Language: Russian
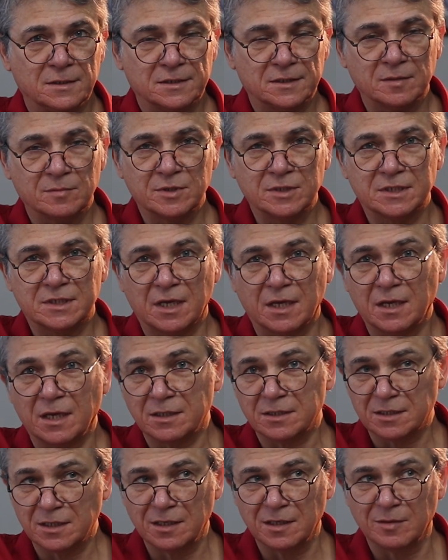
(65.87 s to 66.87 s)

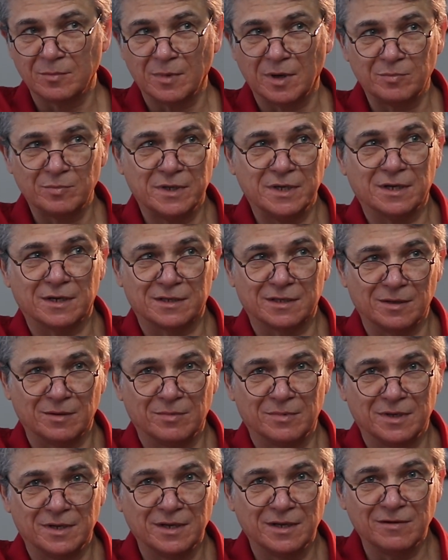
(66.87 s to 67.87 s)
самостоятельным
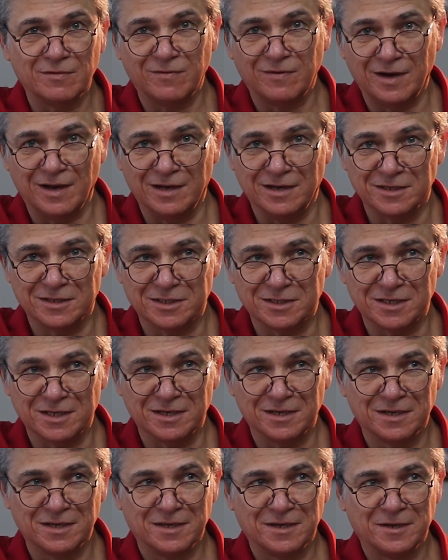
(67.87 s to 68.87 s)
объектом не является.